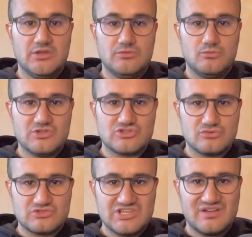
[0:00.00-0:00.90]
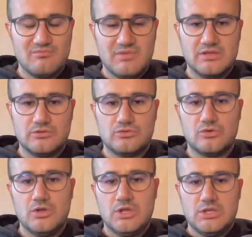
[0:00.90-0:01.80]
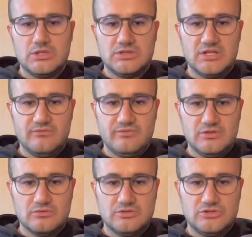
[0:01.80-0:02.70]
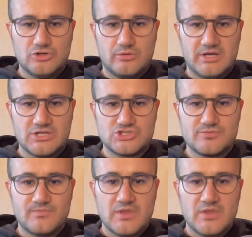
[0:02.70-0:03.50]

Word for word: in questo segmento del video di Tomash.